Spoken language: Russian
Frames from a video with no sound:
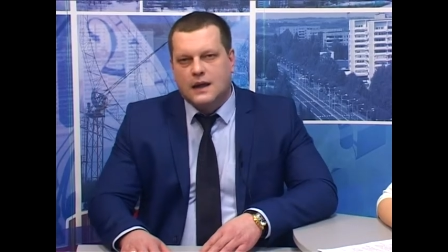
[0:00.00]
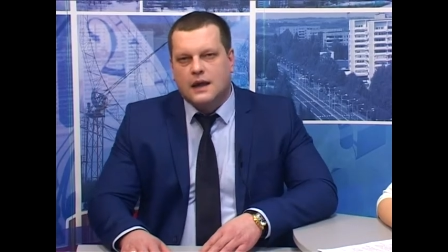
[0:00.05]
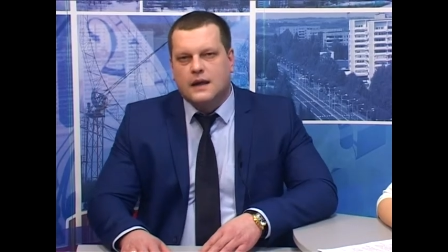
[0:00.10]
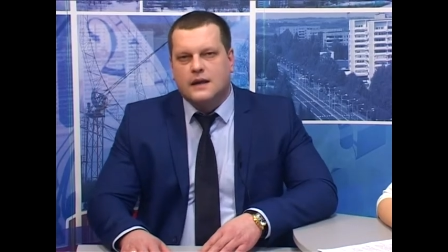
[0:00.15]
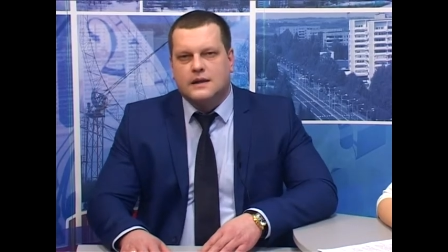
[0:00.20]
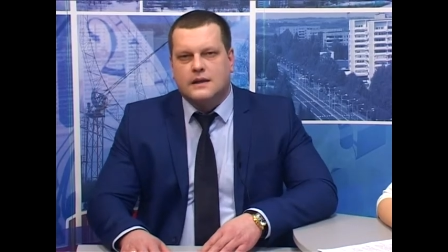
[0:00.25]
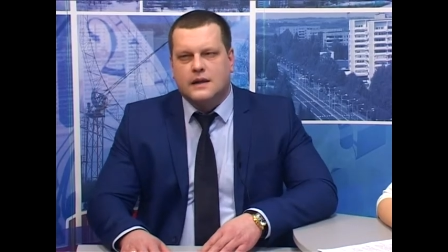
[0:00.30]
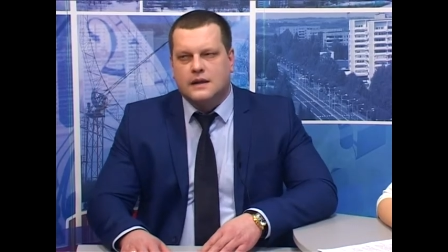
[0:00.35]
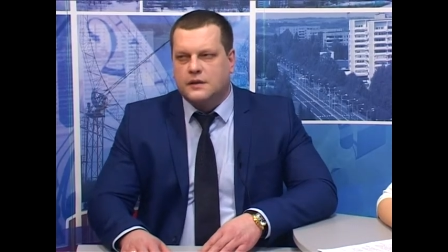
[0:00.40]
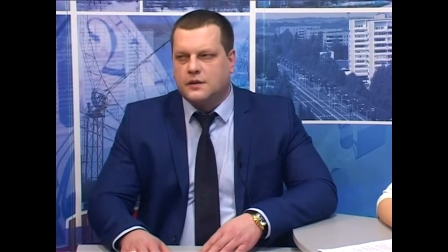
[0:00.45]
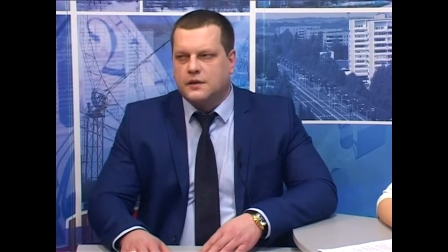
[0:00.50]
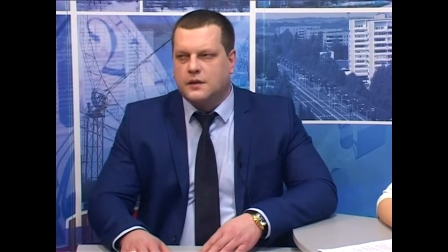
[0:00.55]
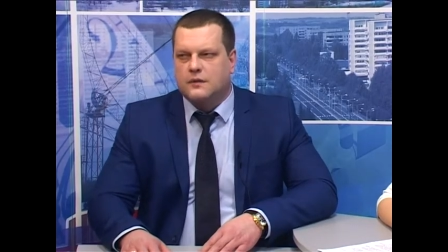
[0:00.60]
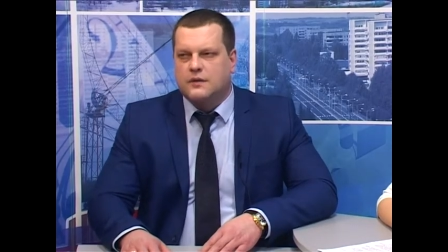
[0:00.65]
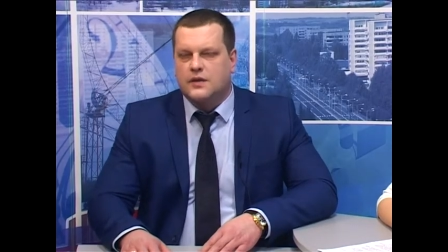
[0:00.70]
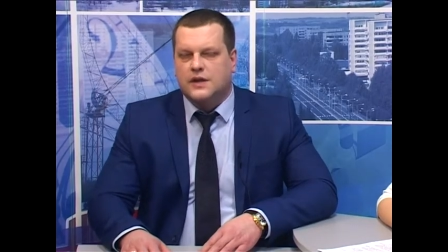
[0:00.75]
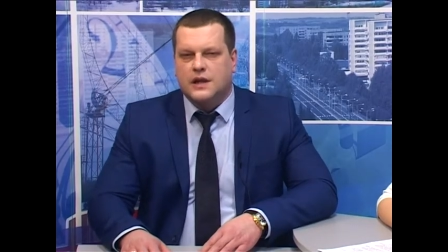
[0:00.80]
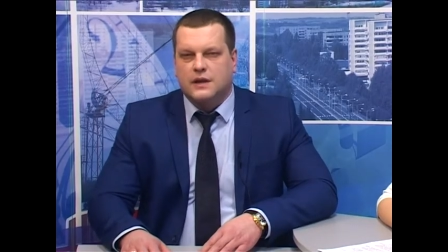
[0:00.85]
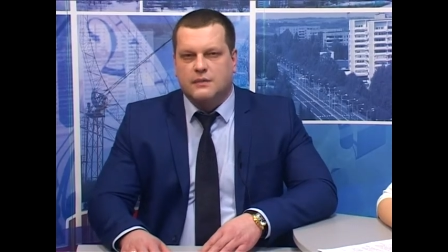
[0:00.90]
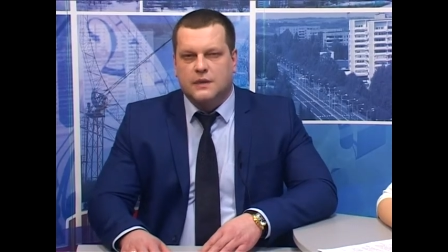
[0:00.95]
А, здравствуйте,
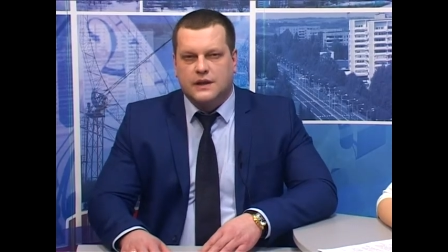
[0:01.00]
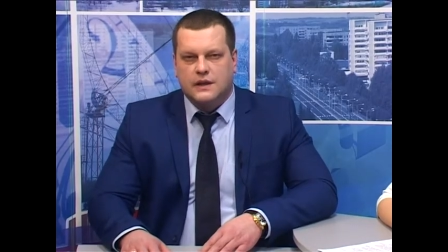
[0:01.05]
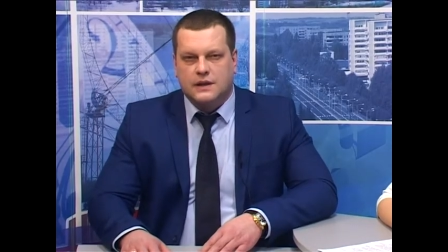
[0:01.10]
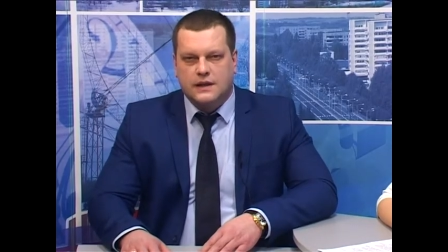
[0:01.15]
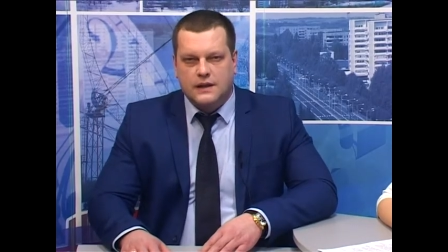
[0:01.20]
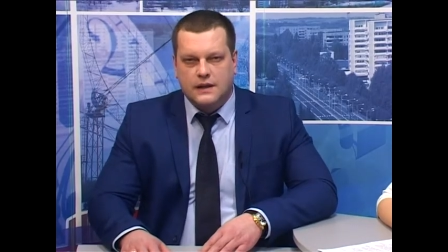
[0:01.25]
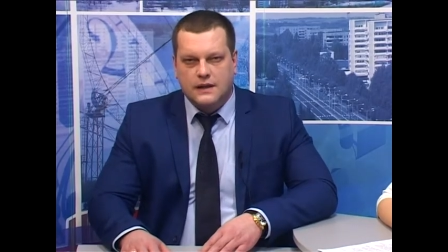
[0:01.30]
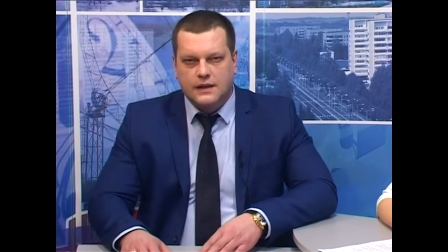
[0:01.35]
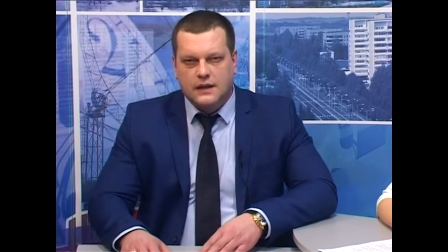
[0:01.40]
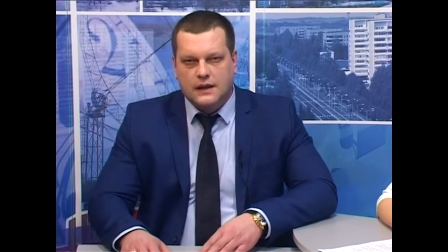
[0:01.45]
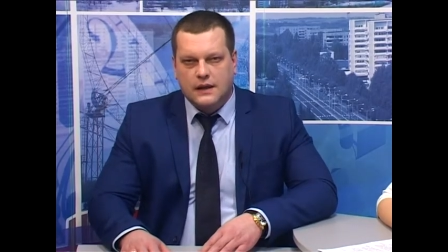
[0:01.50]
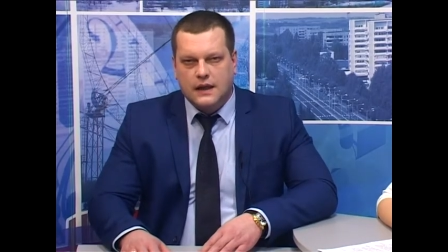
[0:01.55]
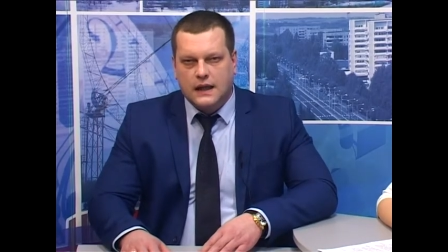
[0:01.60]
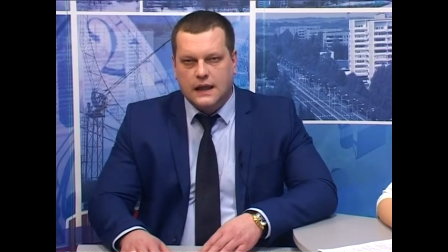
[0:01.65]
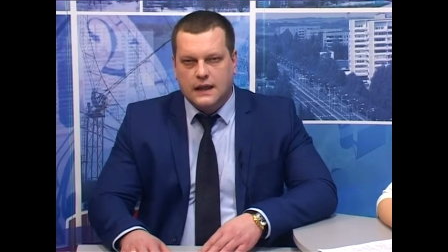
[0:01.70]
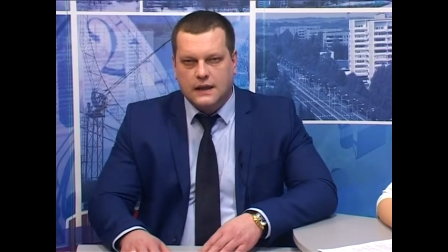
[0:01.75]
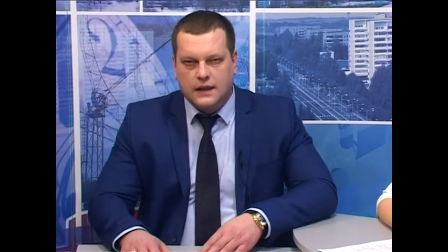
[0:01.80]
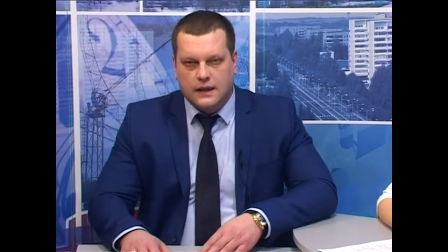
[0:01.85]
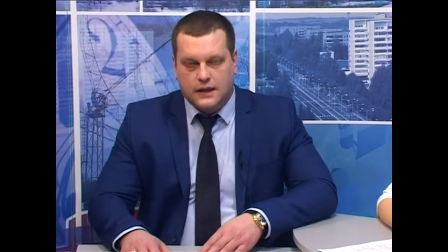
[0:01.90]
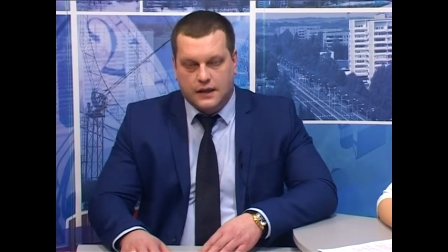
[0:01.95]
уважаемые телезрители,
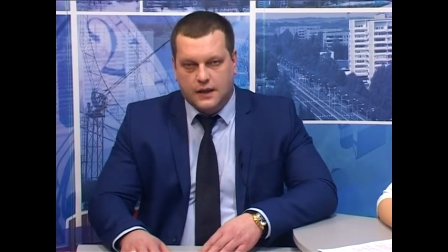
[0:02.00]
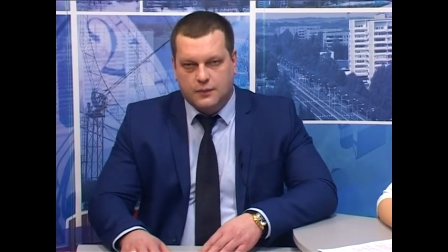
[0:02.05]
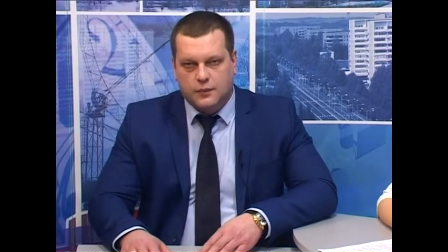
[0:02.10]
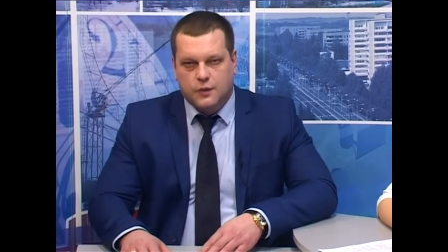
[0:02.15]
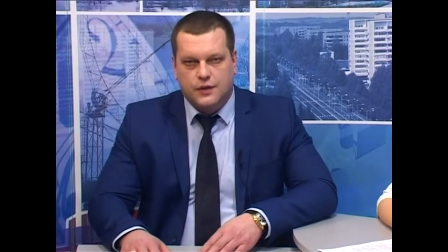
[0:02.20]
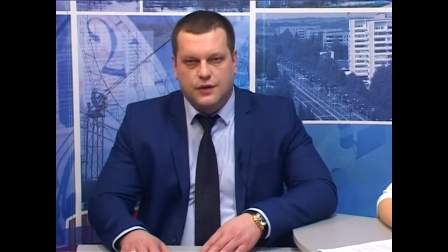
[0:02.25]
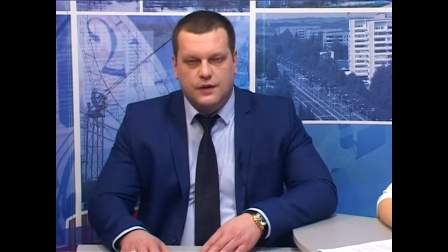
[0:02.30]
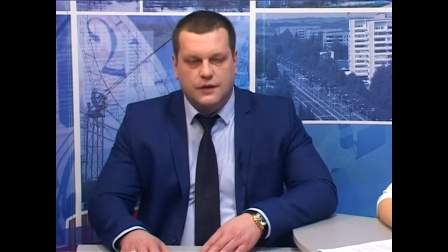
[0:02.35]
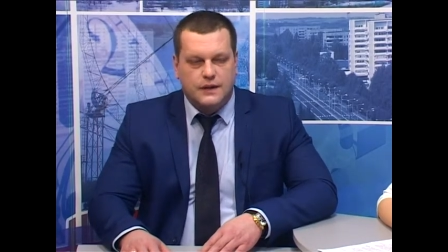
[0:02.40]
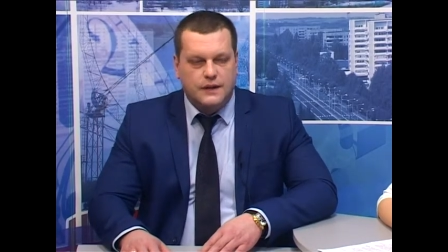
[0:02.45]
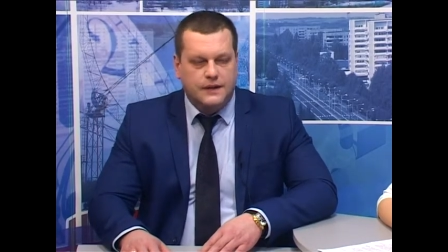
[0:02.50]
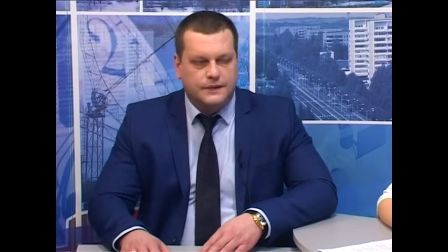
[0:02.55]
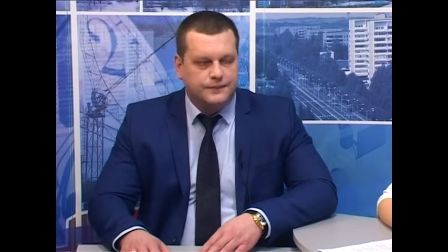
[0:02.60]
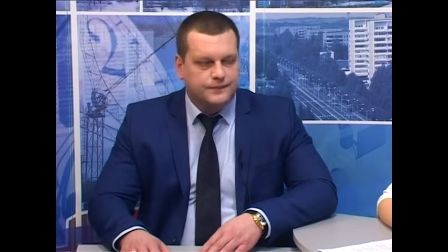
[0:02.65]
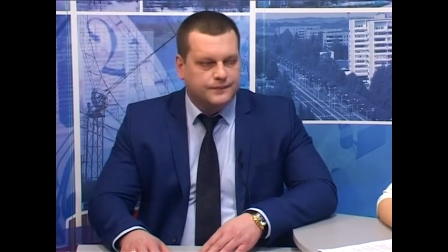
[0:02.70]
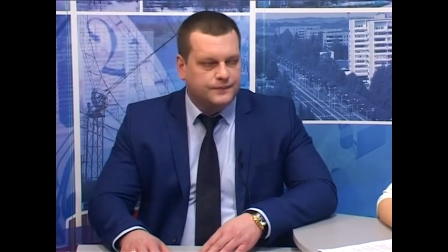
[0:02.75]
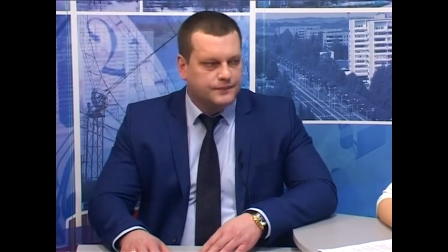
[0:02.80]
дорогие пущинцы.